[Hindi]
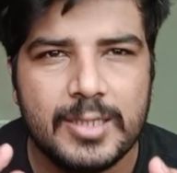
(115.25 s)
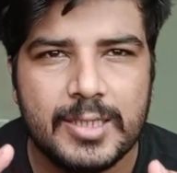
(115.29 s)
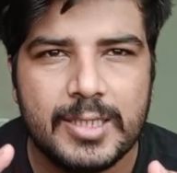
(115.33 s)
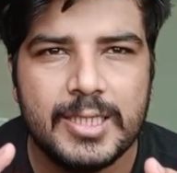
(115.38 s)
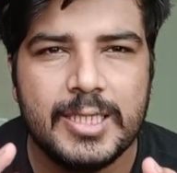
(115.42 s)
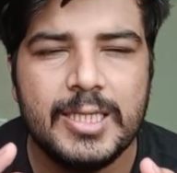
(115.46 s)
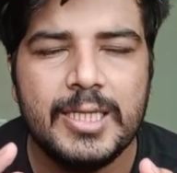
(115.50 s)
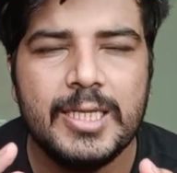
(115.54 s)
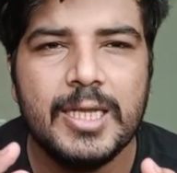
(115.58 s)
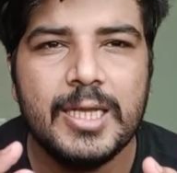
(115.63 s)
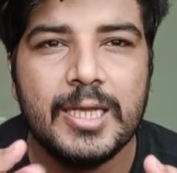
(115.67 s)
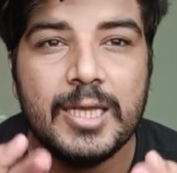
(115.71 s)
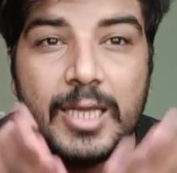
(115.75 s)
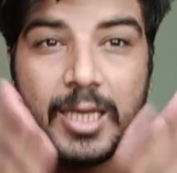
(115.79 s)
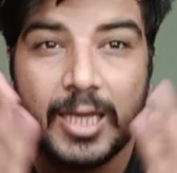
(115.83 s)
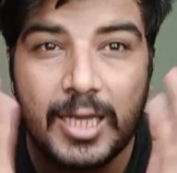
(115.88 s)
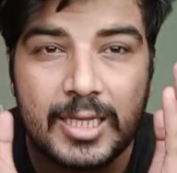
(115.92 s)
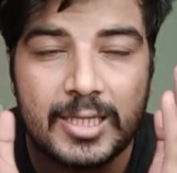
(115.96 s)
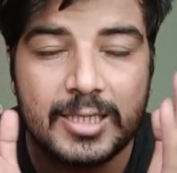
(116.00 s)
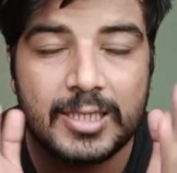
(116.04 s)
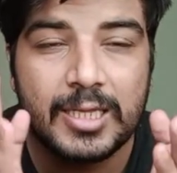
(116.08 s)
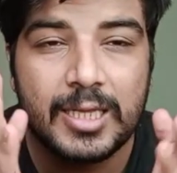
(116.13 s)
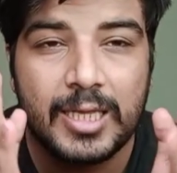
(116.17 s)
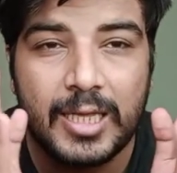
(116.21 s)
ठीक है
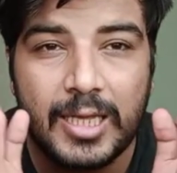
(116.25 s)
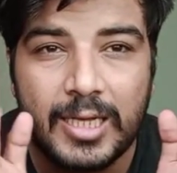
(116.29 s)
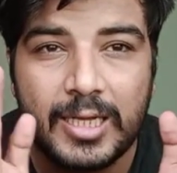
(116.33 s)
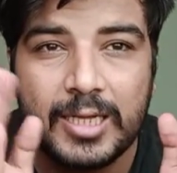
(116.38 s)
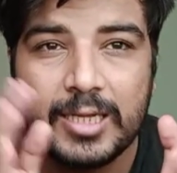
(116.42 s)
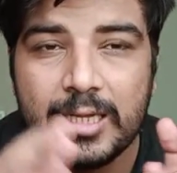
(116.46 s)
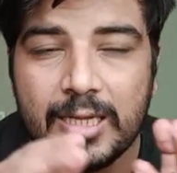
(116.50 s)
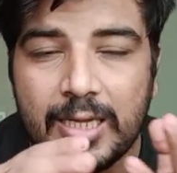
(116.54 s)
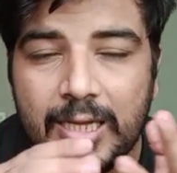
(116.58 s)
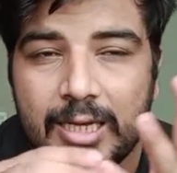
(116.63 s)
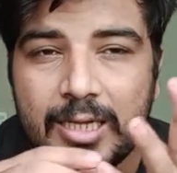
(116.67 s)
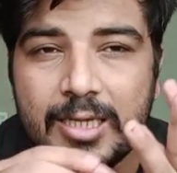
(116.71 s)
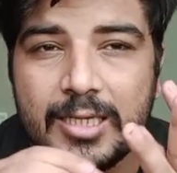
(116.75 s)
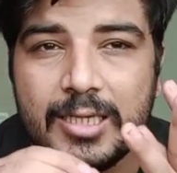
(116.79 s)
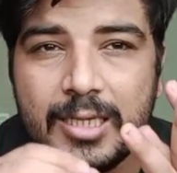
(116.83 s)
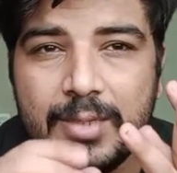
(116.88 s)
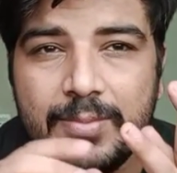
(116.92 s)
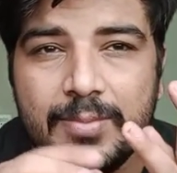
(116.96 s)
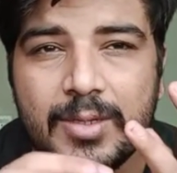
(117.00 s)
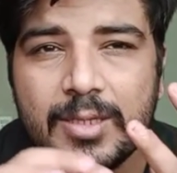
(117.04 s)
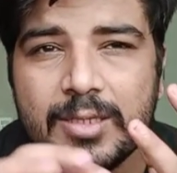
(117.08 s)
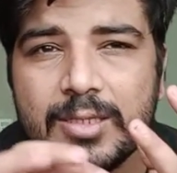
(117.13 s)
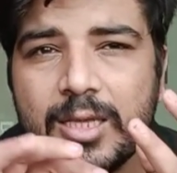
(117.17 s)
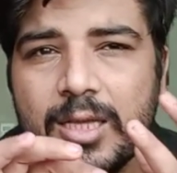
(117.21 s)
एक एक एक
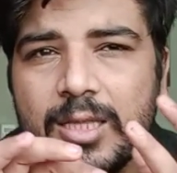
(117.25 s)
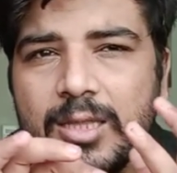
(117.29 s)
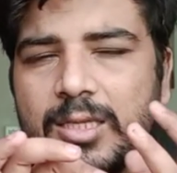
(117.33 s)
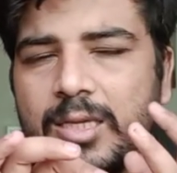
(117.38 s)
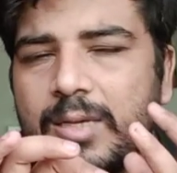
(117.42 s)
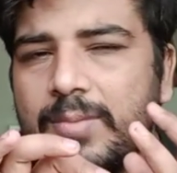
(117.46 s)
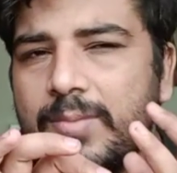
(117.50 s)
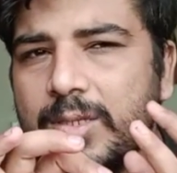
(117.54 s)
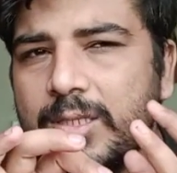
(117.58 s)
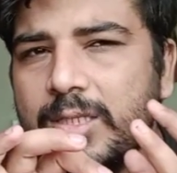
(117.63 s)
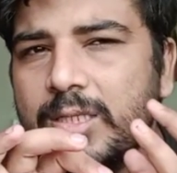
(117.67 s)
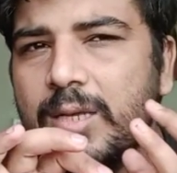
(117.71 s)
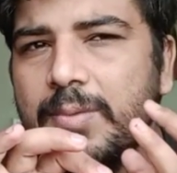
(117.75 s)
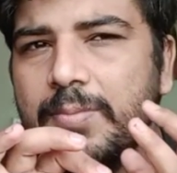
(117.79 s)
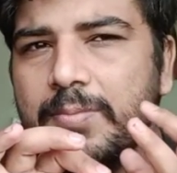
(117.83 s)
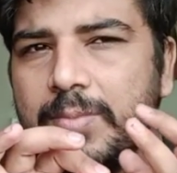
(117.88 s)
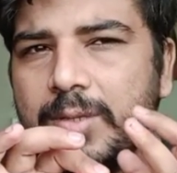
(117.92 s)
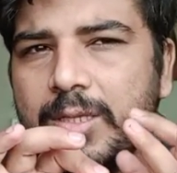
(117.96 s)
टीम के साथ कम अज़ कम